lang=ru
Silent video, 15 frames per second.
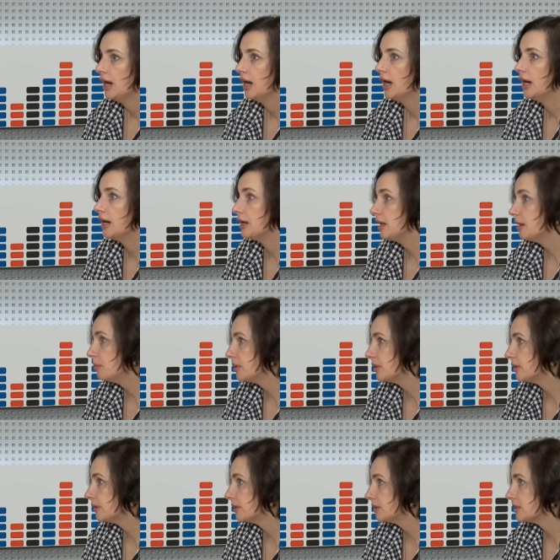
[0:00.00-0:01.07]
А
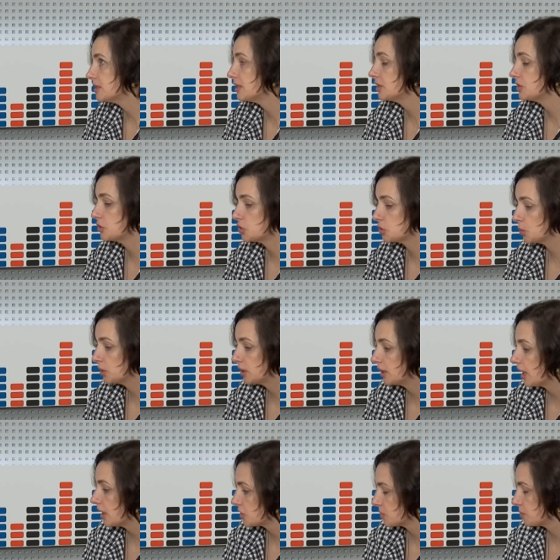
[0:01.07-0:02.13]
реплика – это значит, что
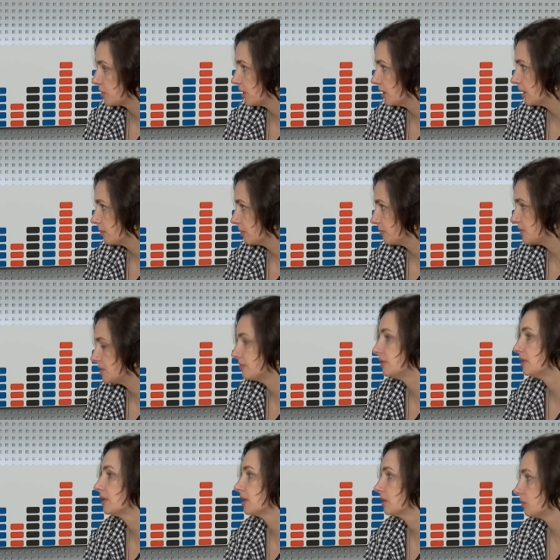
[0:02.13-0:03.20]
та же программа
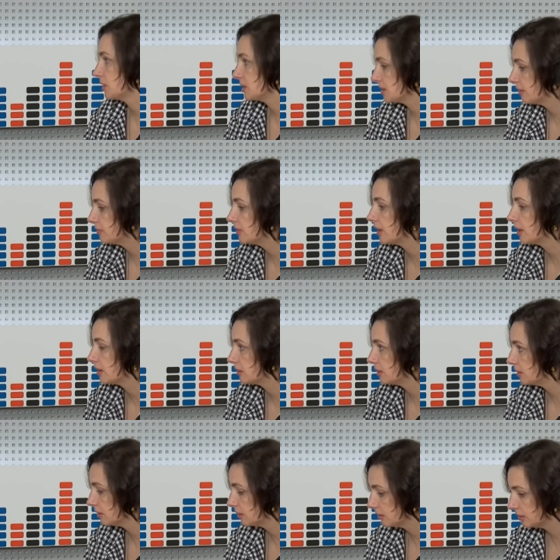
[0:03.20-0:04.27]
фестиваля, которая основная
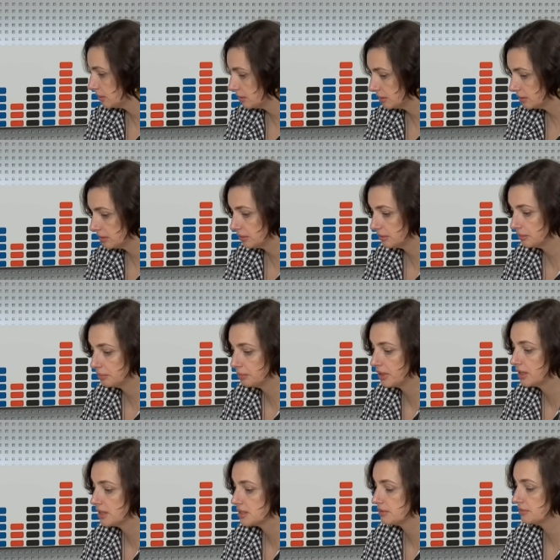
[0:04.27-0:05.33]
э,
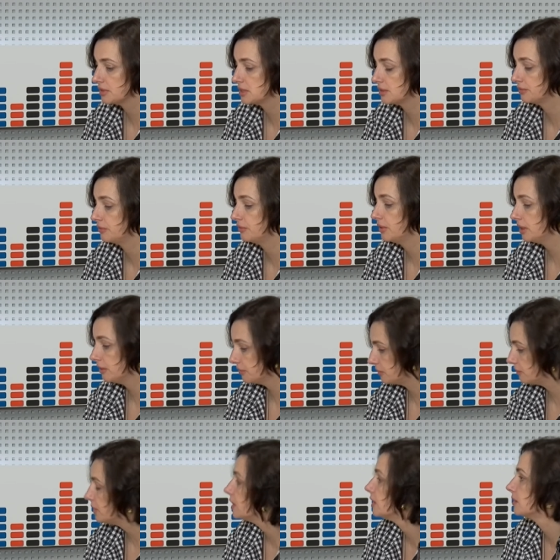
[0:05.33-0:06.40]
показывается в Твери, в
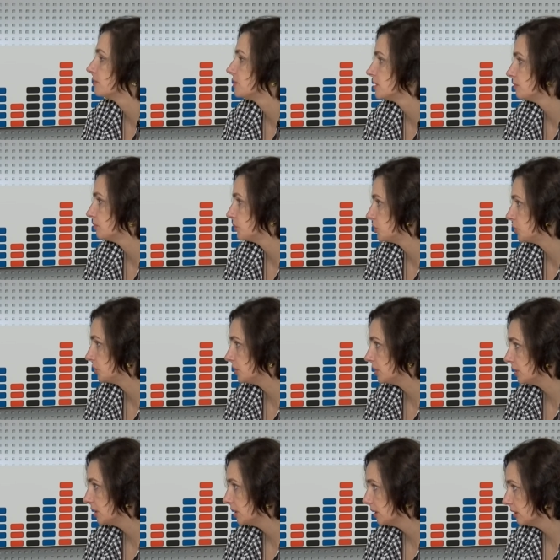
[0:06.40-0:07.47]
Твери это всего
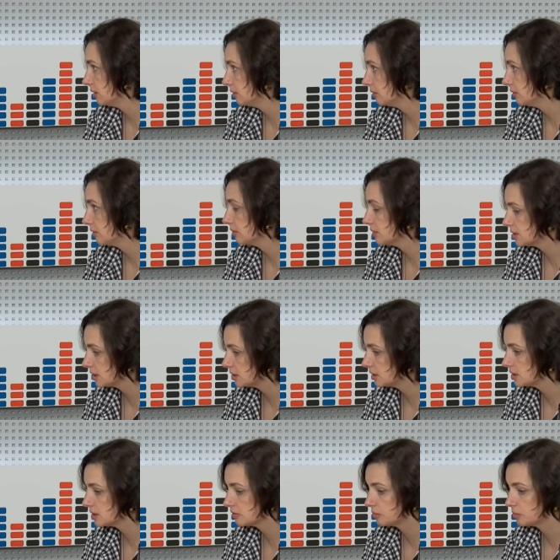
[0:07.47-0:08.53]
4 дня, с
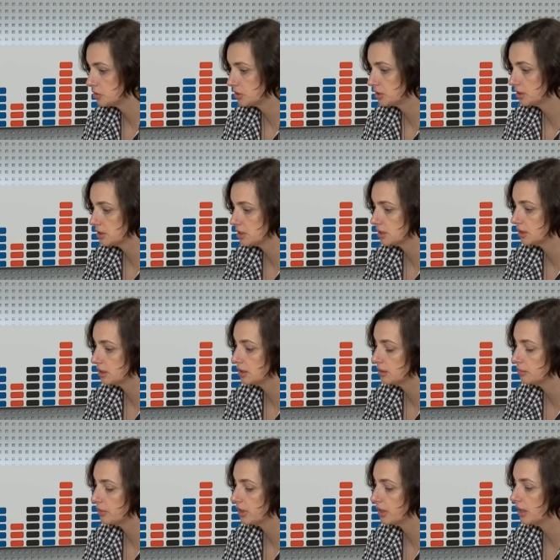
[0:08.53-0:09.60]
11 по 14
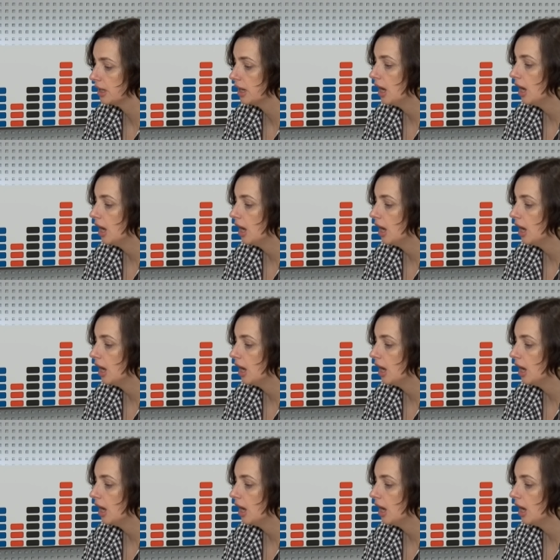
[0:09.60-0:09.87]
ноября,